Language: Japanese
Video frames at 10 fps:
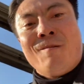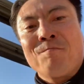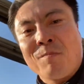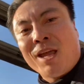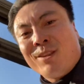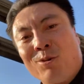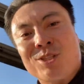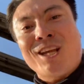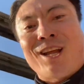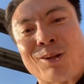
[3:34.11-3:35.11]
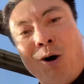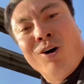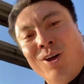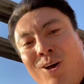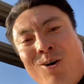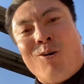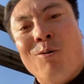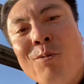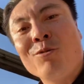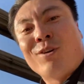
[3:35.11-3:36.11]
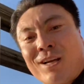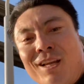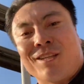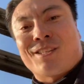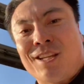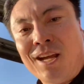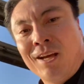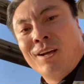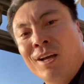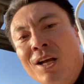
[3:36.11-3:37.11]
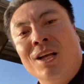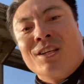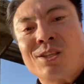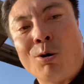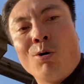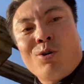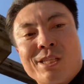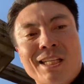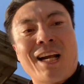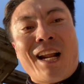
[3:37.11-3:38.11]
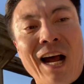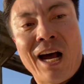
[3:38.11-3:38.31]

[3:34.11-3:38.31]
めんどくせえなと思うわけなんですね。そうしたら、